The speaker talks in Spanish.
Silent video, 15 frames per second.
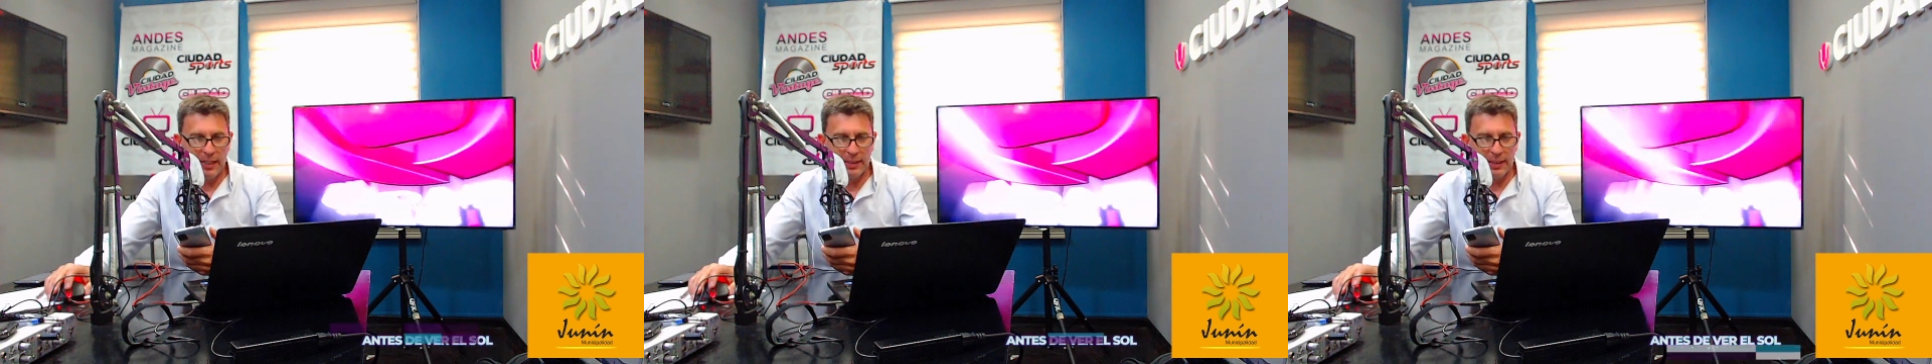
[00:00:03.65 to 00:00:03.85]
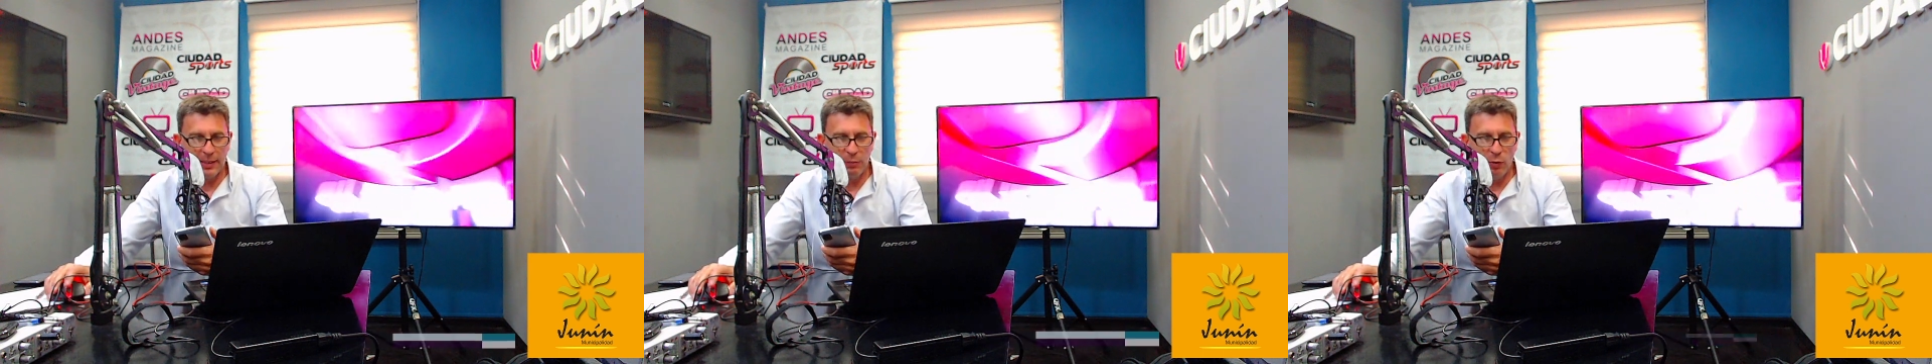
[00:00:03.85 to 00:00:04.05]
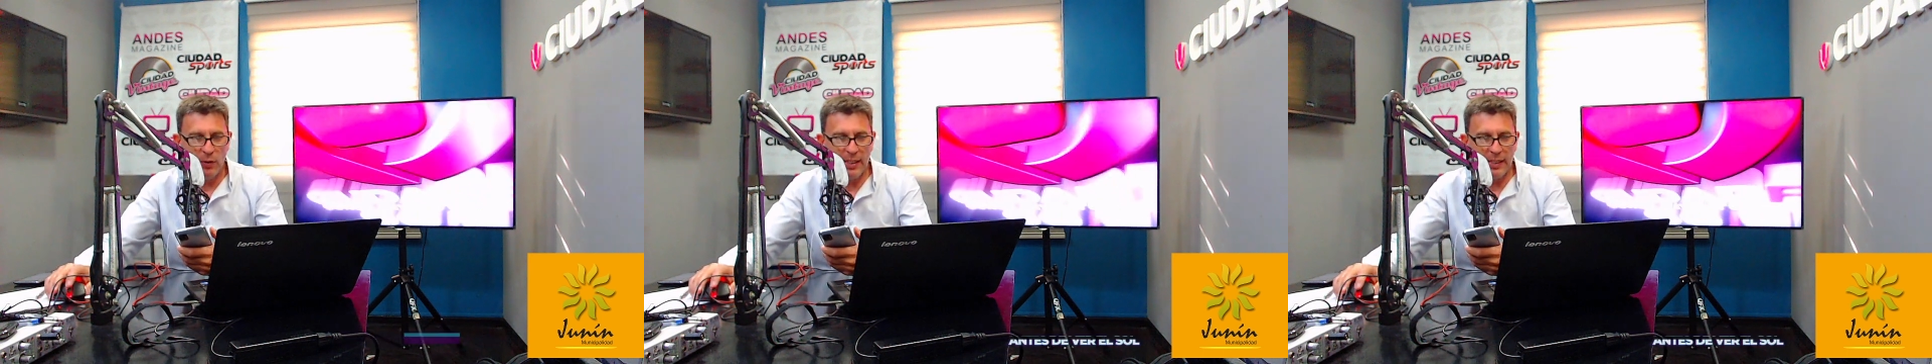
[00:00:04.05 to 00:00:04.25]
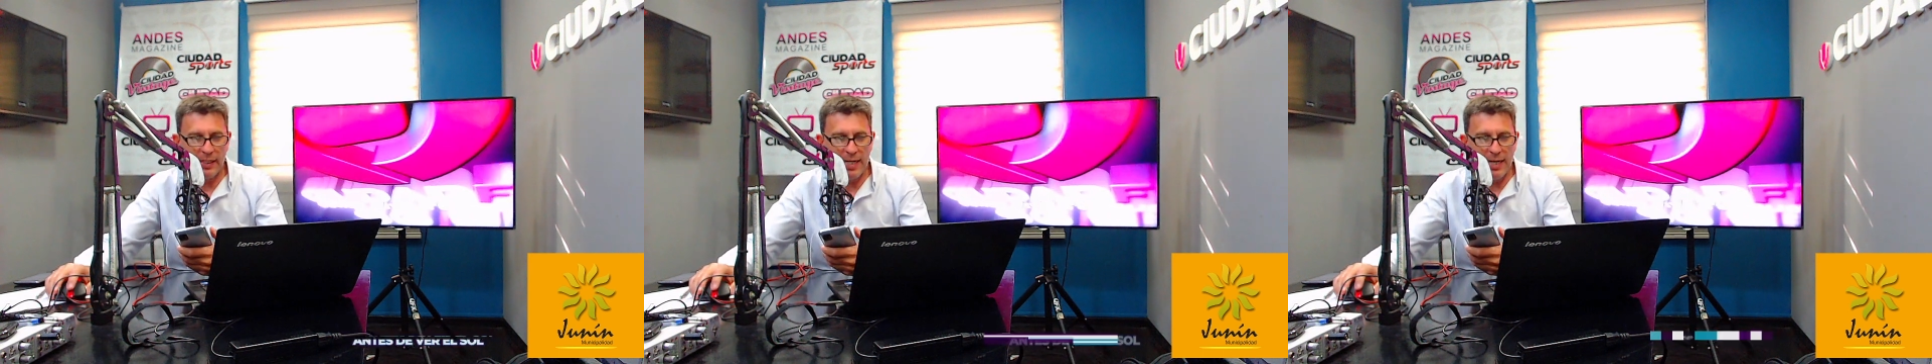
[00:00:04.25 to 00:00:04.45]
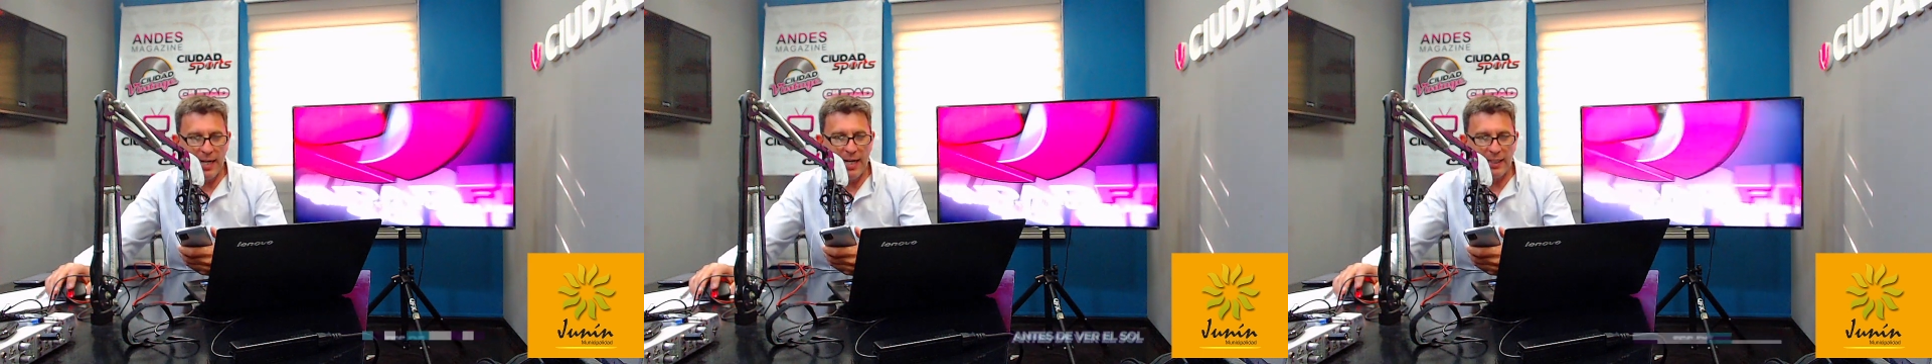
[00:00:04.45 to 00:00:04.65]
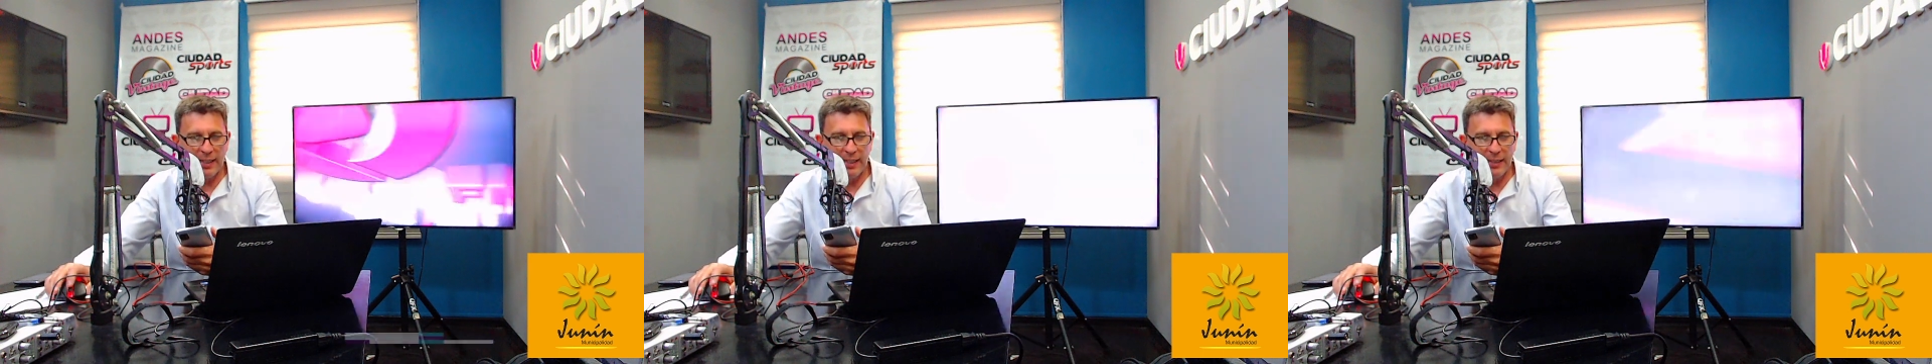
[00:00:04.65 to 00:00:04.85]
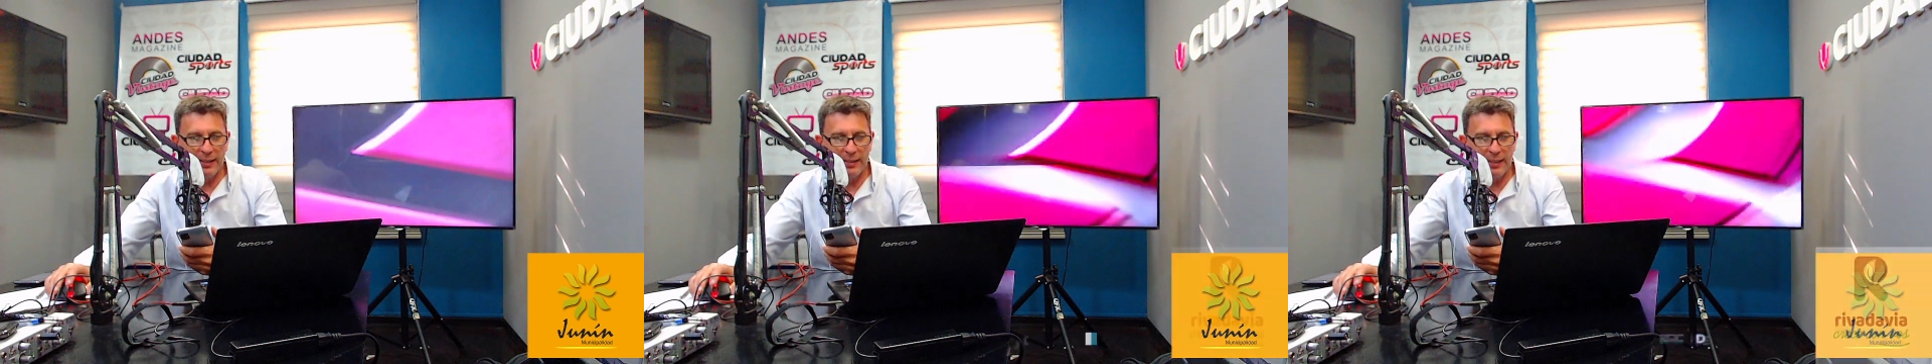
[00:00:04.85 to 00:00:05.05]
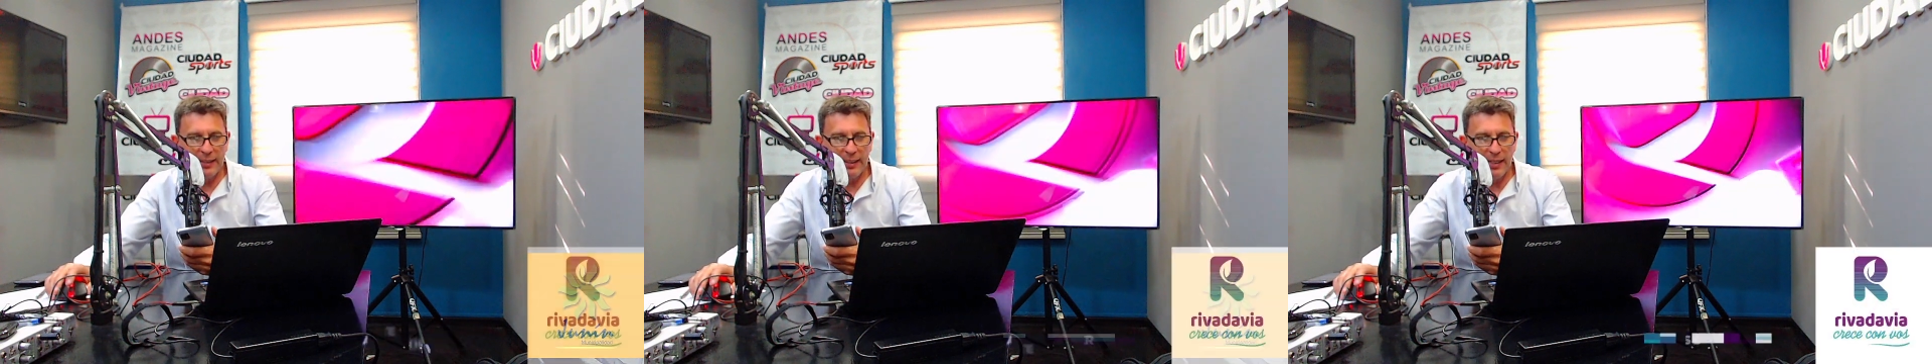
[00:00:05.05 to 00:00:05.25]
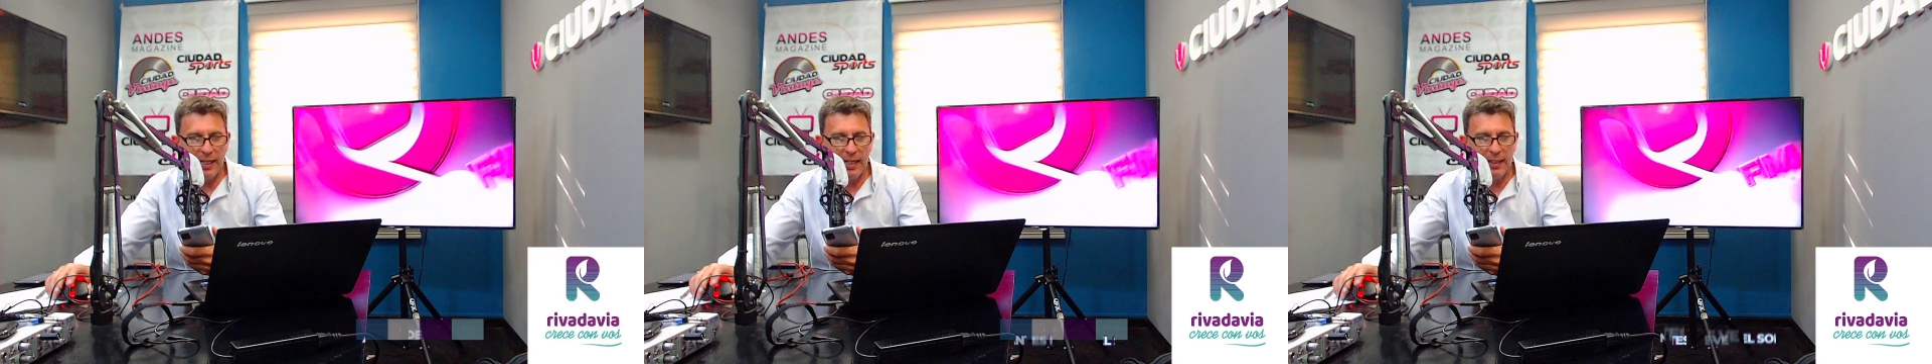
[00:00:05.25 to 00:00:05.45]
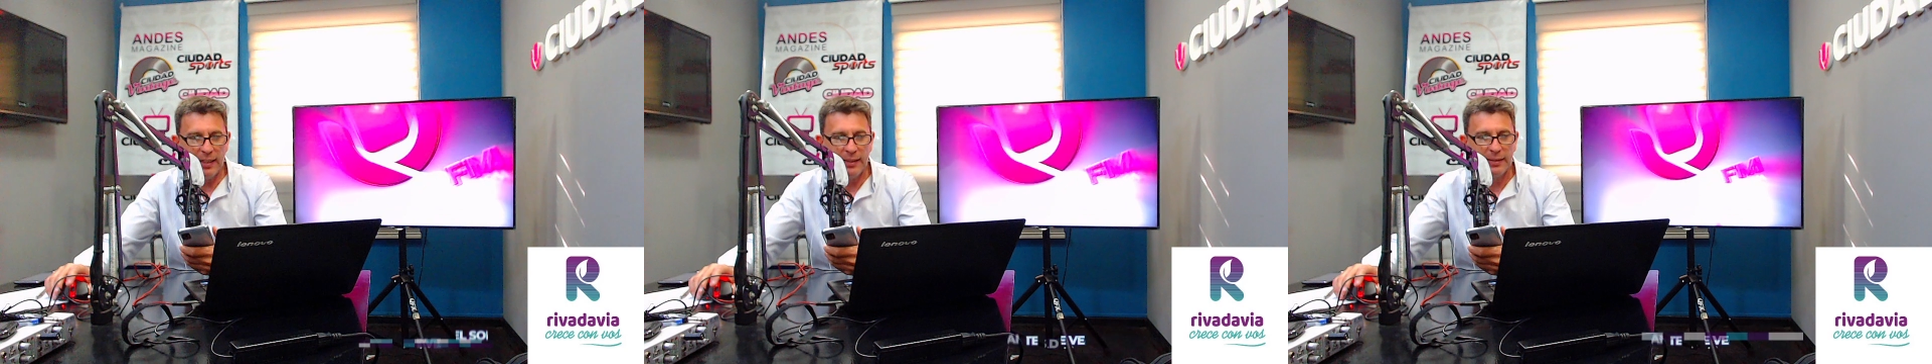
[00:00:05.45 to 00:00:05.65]
en la República
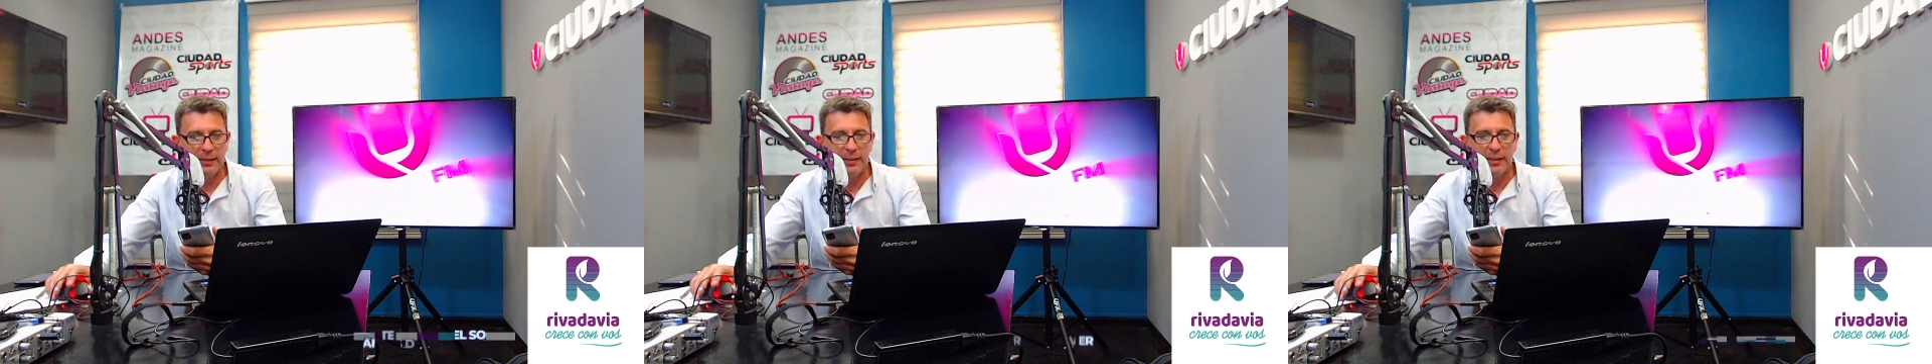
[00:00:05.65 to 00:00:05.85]
Argentina.